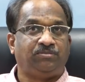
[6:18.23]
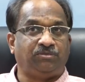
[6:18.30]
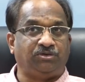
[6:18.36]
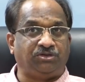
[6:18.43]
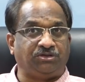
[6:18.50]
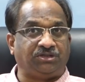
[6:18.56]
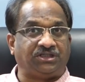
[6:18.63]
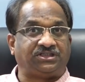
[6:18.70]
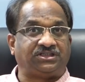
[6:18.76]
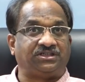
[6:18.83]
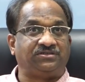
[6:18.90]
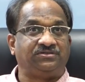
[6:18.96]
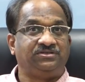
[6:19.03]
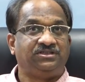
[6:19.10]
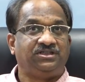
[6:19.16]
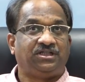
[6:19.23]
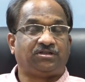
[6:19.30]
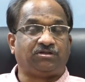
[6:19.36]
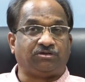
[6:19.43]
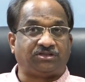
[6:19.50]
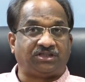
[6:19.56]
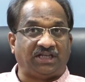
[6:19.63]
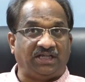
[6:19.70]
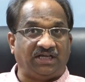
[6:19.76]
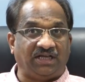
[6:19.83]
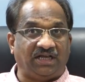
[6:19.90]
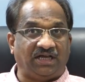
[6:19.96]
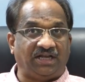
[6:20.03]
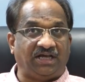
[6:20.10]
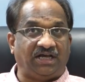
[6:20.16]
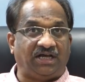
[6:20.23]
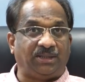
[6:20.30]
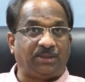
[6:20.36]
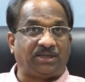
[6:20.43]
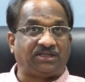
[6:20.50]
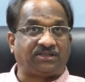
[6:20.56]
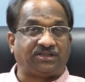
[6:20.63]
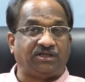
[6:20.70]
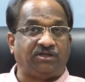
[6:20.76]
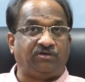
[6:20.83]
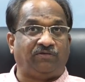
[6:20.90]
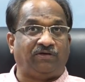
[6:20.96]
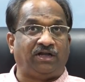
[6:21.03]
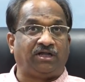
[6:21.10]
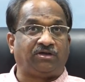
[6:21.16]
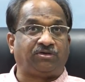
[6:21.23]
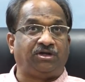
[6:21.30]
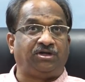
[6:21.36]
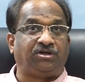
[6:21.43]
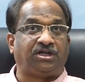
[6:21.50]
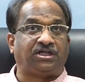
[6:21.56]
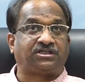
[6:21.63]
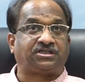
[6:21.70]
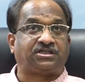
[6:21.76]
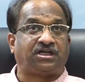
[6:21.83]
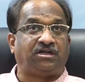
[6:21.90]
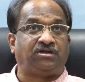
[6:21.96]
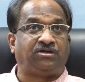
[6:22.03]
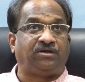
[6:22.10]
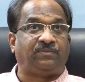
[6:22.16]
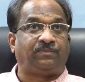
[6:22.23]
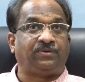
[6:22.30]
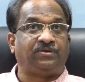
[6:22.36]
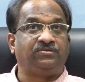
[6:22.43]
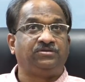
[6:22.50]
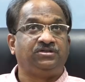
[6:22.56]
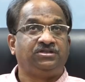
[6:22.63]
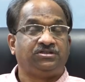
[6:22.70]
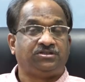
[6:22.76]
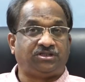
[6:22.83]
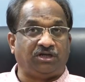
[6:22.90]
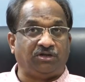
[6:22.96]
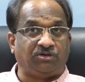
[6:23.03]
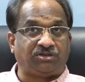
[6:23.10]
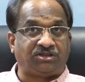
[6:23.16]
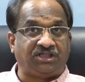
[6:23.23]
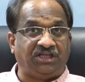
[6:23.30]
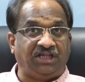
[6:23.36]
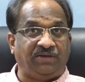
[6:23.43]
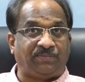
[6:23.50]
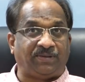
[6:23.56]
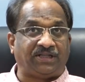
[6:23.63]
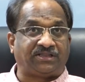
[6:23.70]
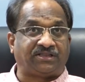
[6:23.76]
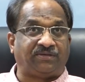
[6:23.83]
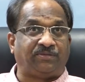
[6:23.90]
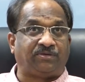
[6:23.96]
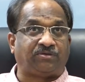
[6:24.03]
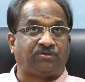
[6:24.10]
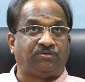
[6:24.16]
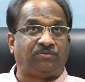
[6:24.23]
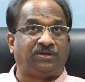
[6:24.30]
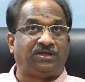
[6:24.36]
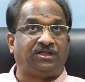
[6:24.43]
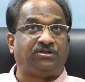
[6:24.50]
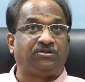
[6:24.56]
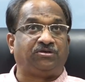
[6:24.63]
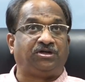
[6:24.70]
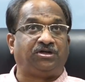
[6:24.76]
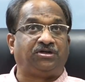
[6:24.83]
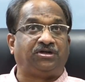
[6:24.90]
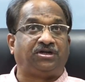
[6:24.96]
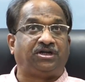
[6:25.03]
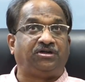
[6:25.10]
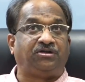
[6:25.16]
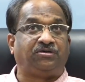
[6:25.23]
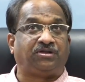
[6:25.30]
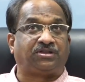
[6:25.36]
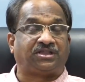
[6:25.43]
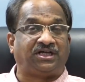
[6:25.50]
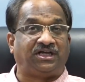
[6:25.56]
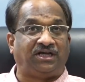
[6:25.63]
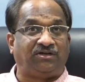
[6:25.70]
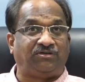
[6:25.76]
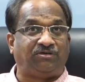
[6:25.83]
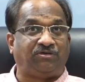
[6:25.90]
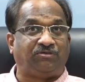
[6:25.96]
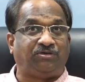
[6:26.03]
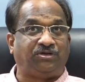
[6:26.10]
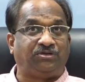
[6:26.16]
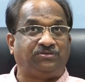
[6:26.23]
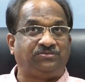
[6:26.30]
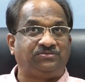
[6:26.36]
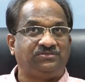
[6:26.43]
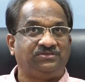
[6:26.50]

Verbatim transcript: ముందుకు తెచ్చారు సో తెలంగాణ ఆంధ్ర తెలుగు వాళ్ళకు రెండు రాష్ట్రాలు ఉన్నప్పుడు తెలుగు సినీ పరిశ్రమకు మరి ఎందుకు రెండు రెండు సంఘాలు ఉండకూడదు